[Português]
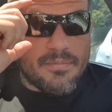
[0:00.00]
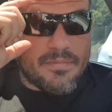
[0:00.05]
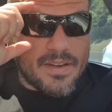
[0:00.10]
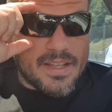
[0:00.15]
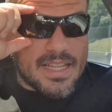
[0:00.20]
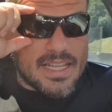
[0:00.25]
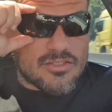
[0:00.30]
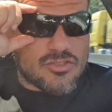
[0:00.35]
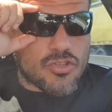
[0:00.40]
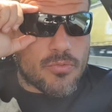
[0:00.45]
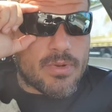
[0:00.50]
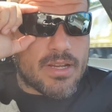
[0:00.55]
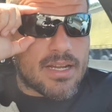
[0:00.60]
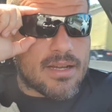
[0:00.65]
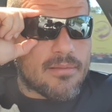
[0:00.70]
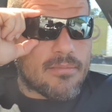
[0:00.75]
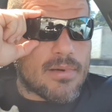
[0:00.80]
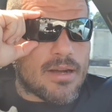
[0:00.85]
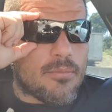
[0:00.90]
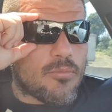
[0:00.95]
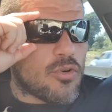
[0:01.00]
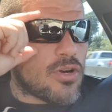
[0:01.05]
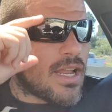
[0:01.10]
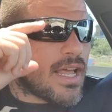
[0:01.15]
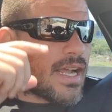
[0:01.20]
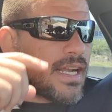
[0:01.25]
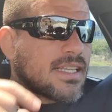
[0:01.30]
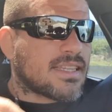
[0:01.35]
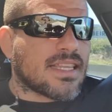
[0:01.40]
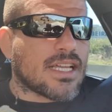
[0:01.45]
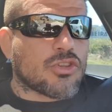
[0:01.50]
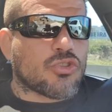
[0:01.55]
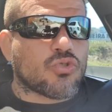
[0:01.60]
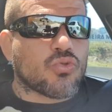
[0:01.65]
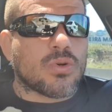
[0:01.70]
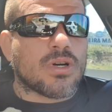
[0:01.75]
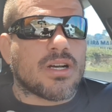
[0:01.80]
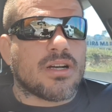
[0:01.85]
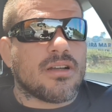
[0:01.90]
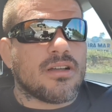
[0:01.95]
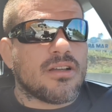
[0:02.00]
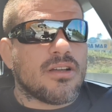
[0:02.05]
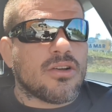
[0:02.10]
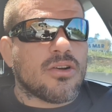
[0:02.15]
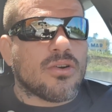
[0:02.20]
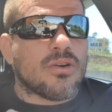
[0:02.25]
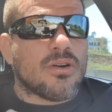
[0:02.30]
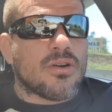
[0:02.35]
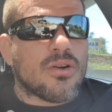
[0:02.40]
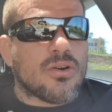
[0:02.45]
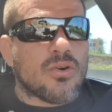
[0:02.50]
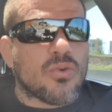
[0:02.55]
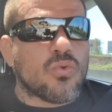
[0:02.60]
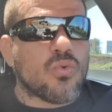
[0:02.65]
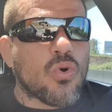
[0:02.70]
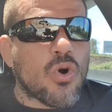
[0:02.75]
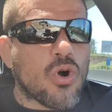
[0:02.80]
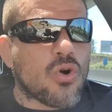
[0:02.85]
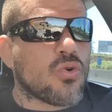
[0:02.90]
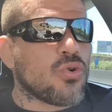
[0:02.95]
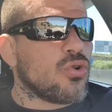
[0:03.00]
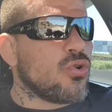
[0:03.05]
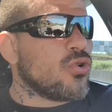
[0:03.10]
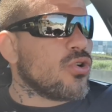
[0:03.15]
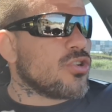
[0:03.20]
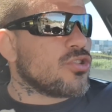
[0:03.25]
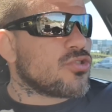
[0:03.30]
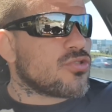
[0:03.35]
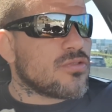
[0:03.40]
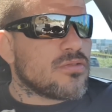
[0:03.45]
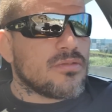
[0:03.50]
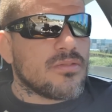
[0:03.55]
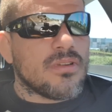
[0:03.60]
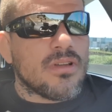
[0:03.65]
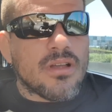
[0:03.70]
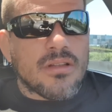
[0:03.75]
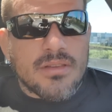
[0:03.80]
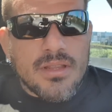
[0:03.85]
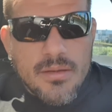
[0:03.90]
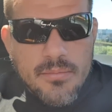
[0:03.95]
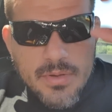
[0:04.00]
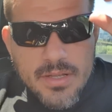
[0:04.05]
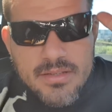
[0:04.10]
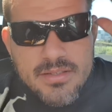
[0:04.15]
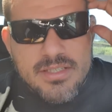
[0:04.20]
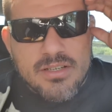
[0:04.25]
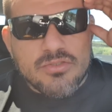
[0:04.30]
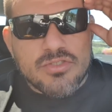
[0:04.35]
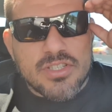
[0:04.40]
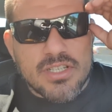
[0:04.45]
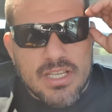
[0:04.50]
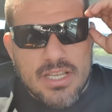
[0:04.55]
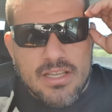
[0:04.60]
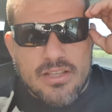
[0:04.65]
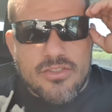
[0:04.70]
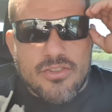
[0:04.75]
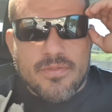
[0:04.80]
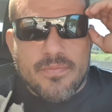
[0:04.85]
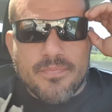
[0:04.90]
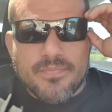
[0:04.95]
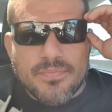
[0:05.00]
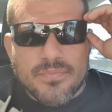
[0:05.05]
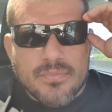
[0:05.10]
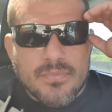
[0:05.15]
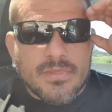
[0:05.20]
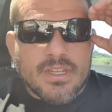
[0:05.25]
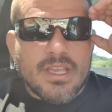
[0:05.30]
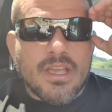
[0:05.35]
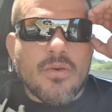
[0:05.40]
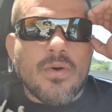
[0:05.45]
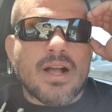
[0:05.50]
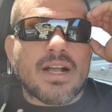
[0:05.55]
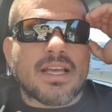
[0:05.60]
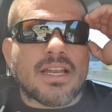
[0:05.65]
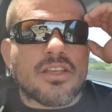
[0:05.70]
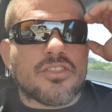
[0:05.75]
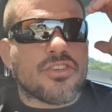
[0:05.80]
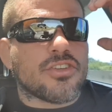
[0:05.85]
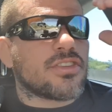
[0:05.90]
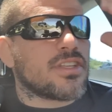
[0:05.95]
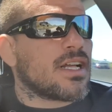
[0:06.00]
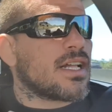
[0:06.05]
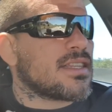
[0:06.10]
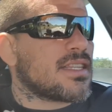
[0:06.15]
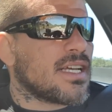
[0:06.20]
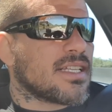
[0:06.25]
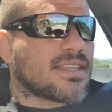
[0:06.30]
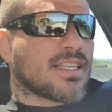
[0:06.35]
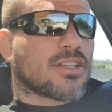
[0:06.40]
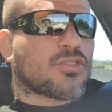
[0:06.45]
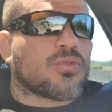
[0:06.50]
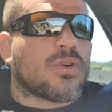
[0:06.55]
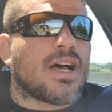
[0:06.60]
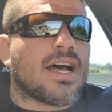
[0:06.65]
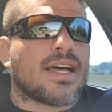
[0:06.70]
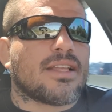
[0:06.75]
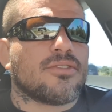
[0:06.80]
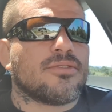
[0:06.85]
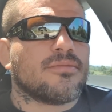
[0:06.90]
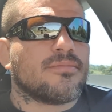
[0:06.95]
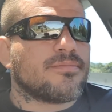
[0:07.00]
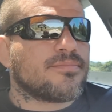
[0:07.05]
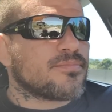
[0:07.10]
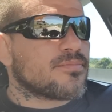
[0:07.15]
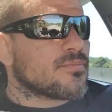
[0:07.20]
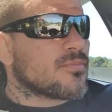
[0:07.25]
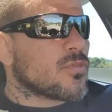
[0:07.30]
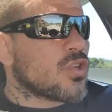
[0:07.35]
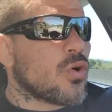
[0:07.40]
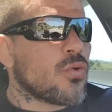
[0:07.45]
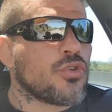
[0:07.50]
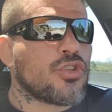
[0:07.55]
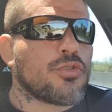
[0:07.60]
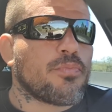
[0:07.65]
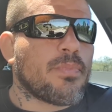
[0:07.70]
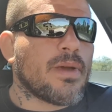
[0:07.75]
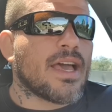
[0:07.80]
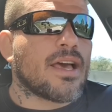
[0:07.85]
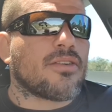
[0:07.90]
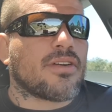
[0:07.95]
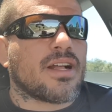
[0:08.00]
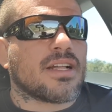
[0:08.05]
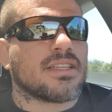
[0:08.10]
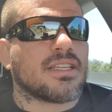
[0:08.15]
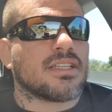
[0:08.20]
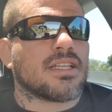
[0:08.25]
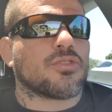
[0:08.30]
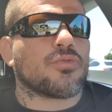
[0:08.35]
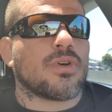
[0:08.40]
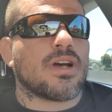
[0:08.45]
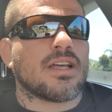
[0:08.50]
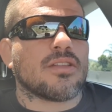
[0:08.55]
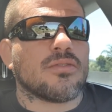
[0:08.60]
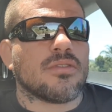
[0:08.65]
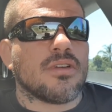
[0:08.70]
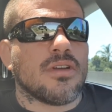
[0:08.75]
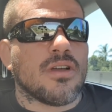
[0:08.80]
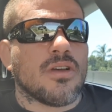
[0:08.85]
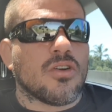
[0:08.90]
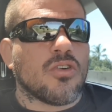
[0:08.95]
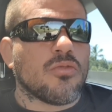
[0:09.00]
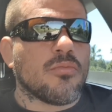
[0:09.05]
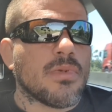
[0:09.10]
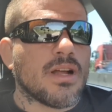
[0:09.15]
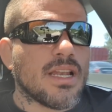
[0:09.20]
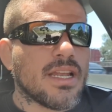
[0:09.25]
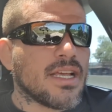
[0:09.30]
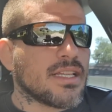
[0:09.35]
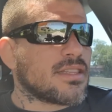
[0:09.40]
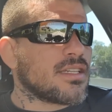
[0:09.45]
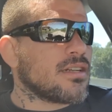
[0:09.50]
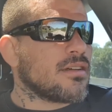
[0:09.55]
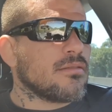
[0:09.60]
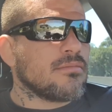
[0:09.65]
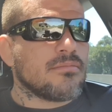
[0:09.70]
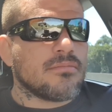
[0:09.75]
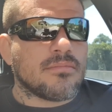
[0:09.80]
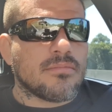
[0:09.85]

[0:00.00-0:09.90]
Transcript: para falar sobre a, a mulher que tatua o orgulhoso? Tenho pra dizer o seguinte: eu acredito que ela tenha tatuado, ou espero que ela tenha tatuado, uma letra,